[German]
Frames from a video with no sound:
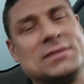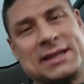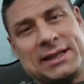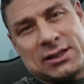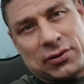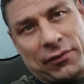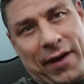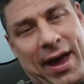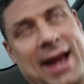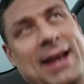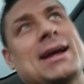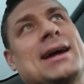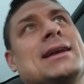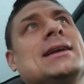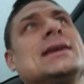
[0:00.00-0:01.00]
sich zu
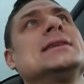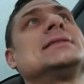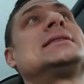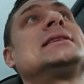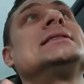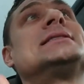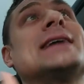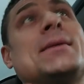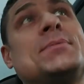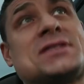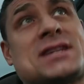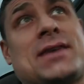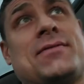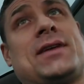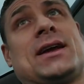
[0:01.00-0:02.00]
verändern, ist die
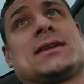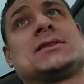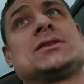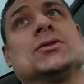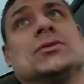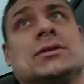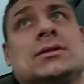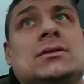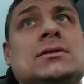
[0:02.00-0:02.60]
Selbstreflexion.